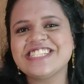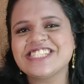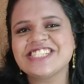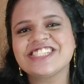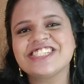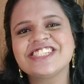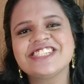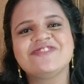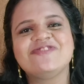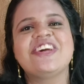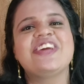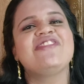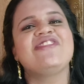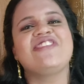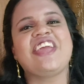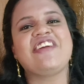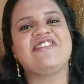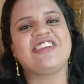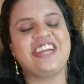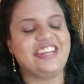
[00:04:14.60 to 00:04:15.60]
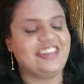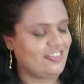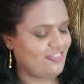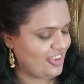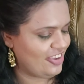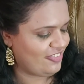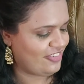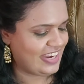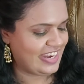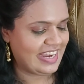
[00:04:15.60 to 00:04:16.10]
इज़ माई फेवरेट
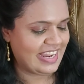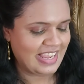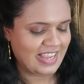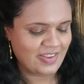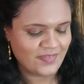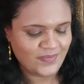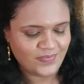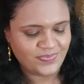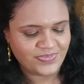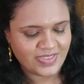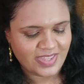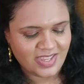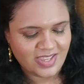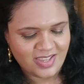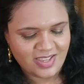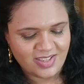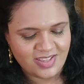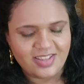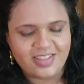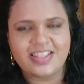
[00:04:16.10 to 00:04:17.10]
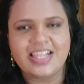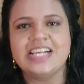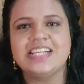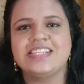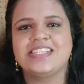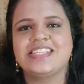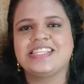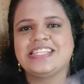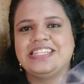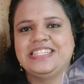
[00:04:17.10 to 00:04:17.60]
फेवरेट
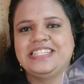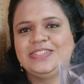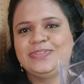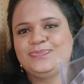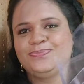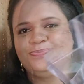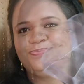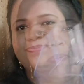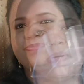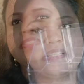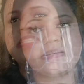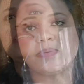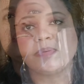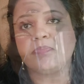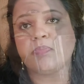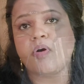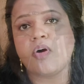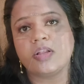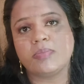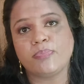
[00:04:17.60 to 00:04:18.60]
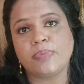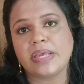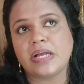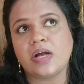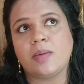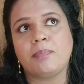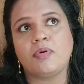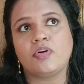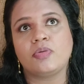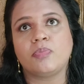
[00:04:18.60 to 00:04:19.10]
दस मेरे पास अभी बहुत
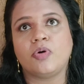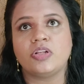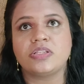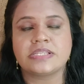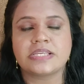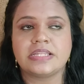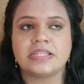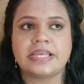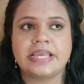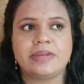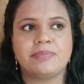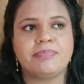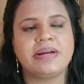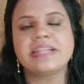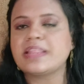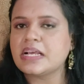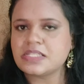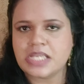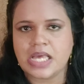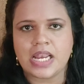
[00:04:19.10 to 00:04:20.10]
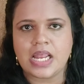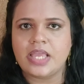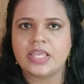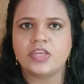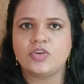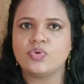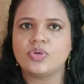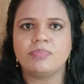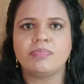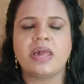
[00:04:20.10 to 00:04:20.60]
मेकअप और बहुत स्किन केयर बढ़ता जा रहा
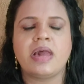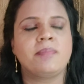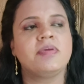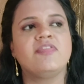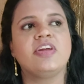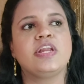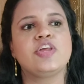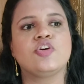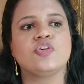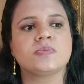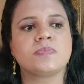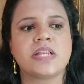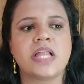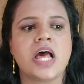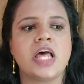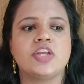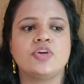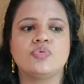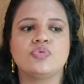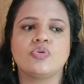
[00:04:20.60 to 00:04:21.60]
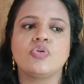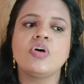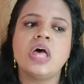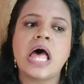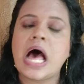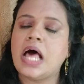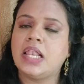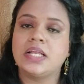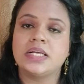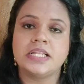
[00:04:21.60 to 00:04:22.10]
है क्योंकि मैं अभी वीडियोस बना रही हूँ तो
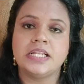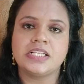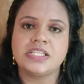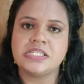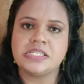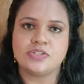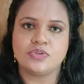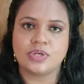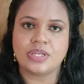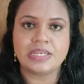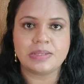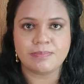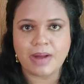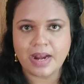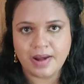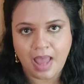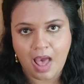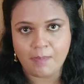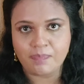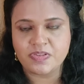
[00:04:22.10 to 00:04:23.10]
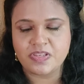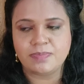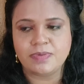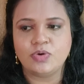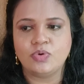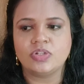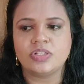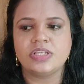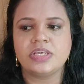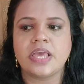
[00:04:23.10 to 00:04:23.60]
अलग अलग चीज़ों की डिमांड आपसे
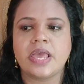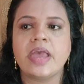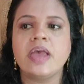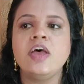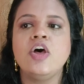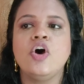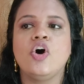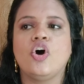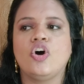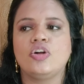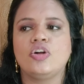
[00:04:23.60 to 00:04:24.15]
भी होती है